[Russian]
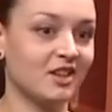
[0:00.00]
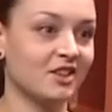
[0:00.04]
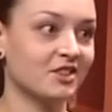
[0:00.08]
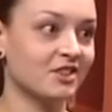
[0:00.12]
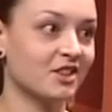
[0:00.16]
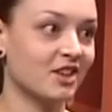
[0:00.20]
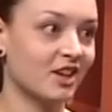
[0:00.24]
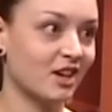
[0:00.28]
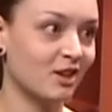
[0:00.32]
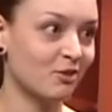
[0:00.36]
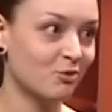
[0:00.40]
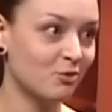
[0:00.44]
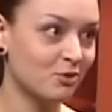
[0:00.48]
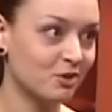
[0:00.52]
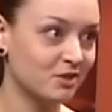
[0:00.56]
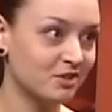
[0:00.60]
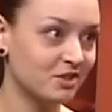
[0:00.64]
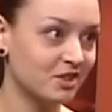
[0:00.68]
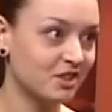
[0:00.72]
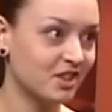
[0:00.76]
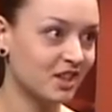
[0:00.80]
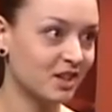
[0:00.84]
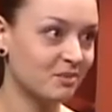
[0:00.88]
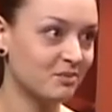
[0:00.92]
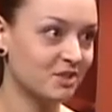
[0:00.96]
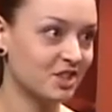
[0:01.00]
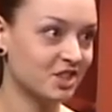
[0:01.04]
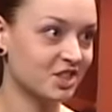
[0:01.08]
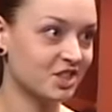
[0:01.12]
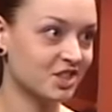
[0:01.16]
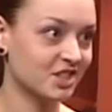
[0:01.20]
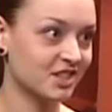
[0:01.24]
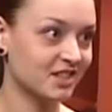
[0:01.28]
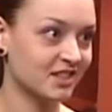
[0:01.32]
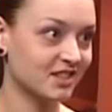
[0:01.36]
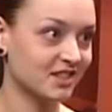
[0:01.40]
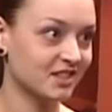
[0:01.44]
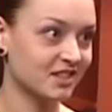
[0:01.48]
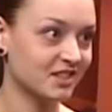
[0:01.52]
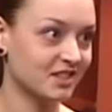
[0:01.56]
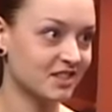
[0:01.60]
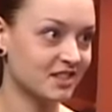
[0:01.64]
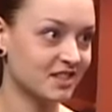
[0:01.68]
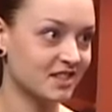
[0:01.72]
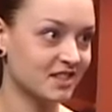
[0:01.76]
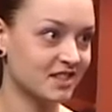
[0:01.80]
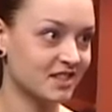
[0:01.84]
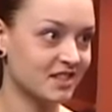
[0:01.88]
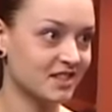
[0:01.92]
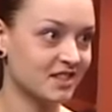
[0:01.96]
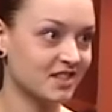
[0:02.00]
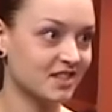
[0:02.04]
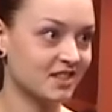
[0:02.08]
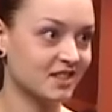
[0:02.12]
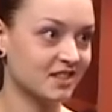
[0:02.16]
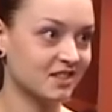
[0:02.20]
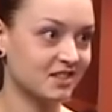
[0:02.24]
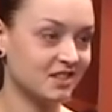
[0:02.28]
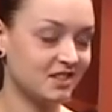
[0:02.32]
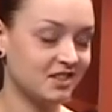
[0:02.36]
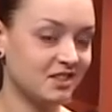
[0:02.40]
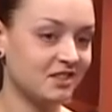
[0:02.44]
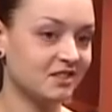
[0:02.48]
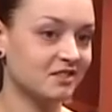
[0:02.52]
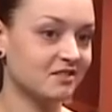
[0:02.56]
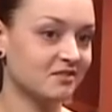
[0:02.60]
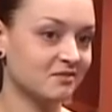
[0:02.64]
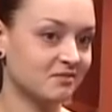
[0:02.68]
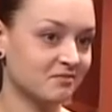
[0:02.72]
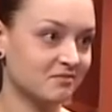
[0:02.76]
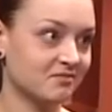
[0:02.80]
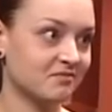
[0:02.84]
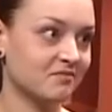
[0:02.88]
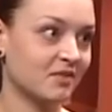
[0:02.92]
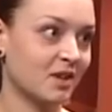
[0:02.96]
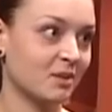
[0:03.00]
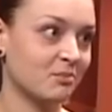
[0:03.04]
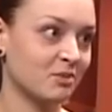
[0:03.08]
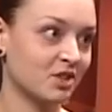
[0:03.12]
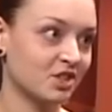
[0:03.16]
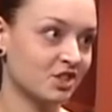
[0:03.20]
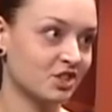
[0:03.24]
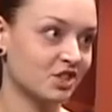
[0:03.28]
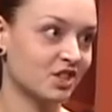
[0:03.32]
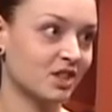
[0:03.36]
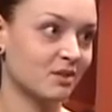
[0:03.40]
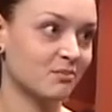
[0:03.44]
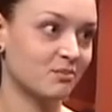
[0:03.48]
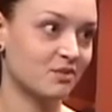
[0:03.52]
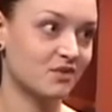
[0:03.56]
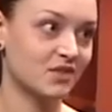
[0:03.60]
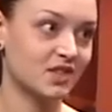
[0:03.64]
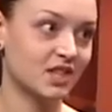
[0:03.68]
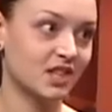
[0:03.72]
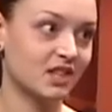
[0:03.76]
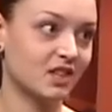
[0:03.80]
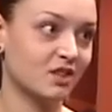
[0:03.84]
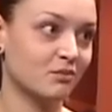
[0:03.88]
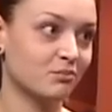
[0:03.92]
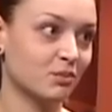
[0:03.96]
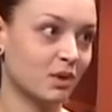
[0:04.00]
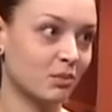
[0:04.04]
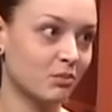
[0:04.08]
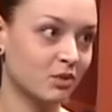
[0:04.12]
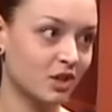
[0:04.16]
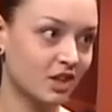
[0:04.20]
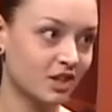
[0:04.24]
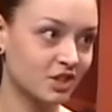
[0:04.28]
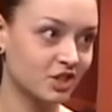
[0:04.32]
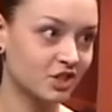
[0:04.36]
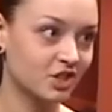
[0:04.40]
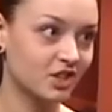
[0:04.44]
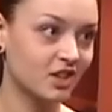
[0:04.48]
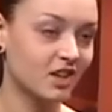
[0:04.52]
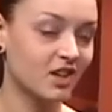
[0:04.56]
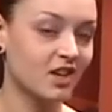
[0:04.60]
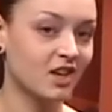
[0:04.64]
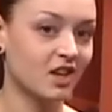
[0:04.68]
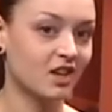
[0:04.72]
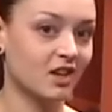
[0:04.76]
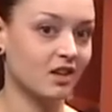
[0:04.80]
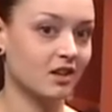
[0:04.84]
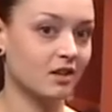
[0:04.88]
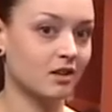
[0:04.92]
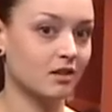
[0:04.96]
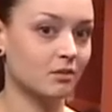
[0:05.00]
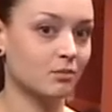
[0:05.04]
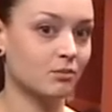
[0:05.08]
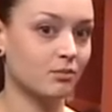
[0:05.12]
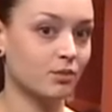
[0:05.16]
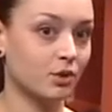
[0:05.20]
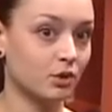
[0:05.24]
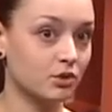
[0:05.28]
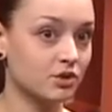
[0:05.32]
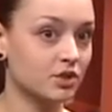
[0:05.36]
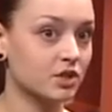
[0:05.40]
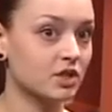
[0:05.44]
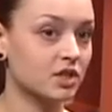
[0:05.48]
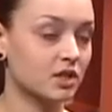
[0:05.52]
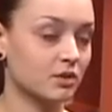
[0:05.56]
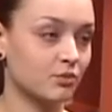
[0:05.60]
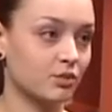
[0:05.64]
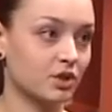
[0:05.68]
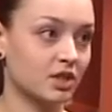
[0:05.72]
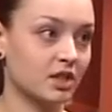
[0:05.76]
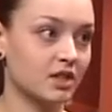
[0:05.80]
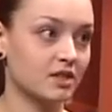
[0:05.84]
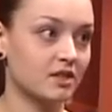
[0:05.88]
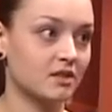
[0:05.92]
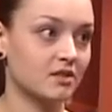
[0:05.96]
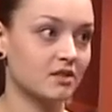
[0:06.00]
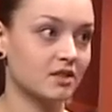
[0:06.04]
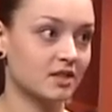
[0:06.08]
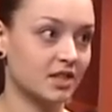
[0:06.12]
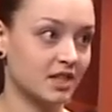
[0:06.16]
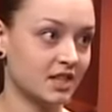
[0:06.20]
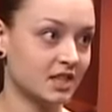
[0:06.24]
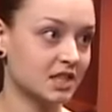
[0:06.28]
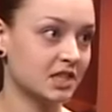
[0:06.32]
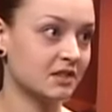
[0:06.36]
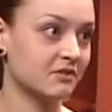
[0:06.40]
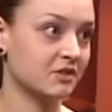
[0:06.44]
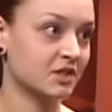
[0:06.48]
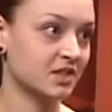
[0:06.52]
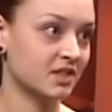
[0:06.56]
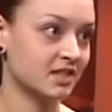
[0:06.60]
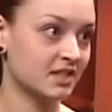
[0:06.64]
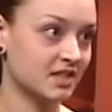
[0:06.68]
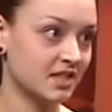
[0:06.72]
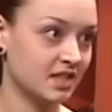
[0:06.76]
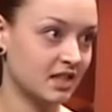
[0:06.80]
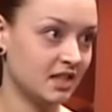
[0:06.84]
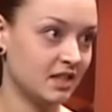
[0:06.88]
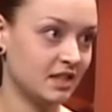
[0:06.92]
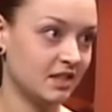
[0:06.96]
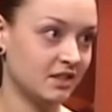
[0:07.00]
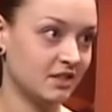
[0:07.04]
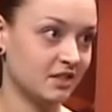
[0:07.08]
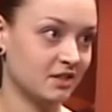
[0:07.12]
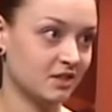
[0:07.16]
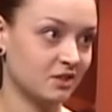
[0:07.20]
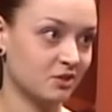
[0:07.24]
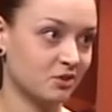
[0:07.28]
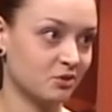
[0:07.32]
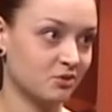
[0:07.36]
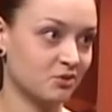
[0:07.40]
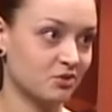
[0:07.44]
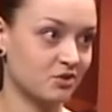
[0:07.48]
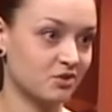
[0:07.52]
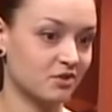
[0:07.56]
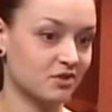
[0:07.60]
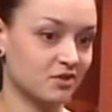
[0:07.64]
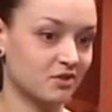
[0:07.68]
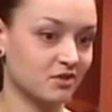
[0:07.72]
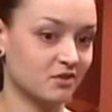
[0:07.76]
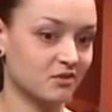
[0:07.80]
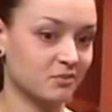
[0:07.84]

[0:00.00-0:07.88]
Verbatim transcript: НКО, некоммерческая организация, и, э, опять же, там без всяких поблажек, э, просто собирать средства с населения. То есть